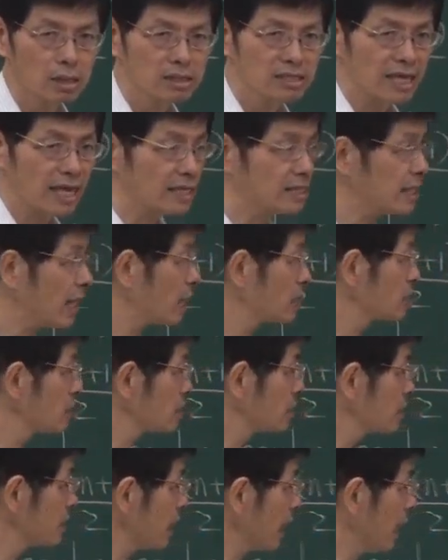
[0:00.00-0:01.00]
现在这样子
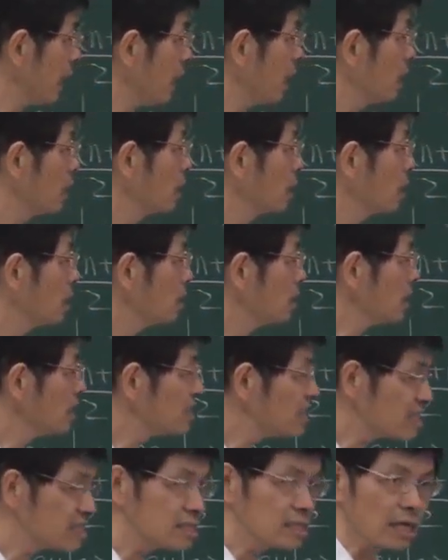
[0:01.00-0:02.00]
写已
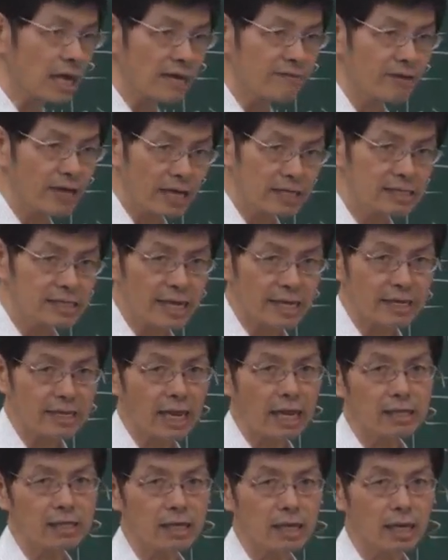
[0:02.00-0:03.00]
经是非常简
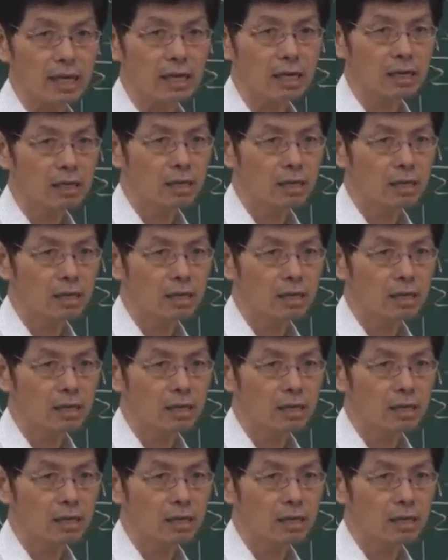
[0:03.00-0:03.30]
单的了。